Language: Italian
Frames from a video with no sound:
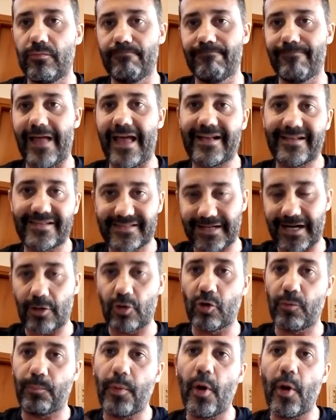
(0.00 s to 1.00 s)

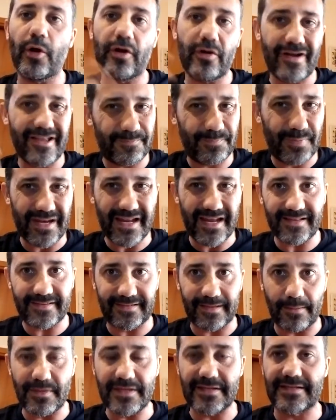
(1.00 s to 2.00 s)
extracorporea,
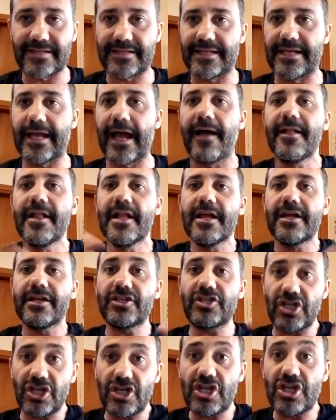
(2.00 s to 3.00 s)
un'esperienza mistica,
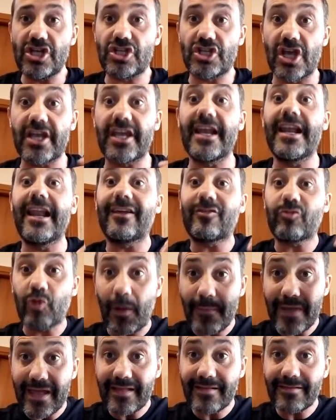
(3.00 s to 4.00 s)
ci dice che la
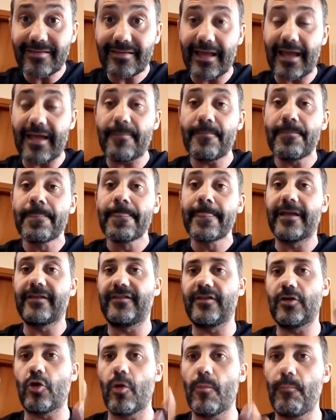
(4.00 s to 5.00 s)
sua mente
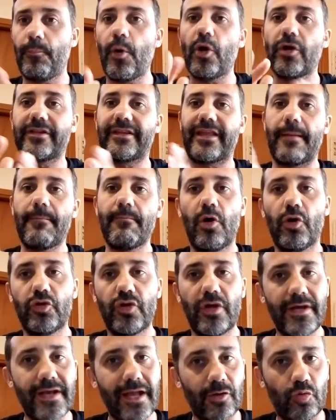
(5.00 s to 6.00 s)
si comporta in
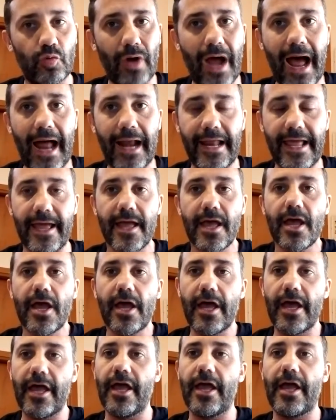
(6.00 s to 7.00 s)
modo innaturale,
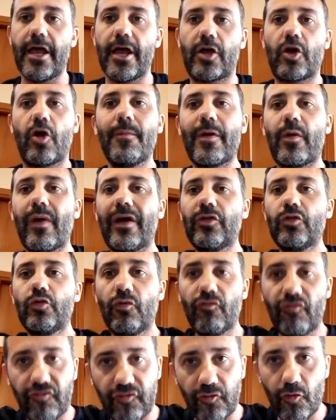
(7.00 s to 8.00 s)
eh, come quando
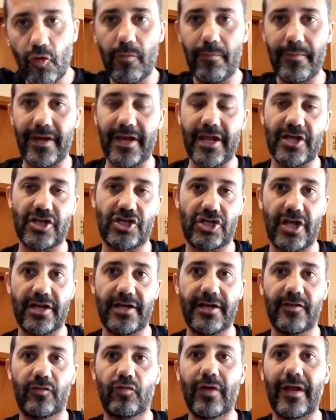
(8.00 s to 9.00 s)
un fulmine
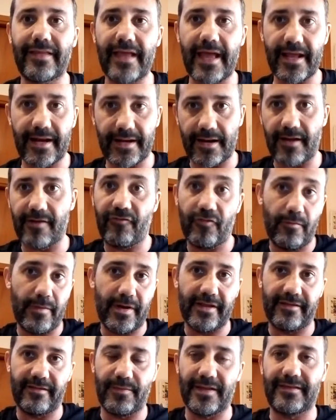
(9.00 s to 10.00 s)
scende sulla terra, il
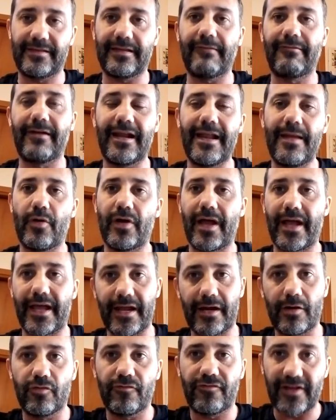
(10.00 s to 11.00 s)
fulmine si pensava all'epoca che
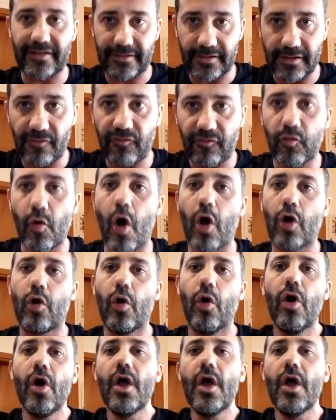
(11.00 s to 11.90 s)
erano fatti di fuoco,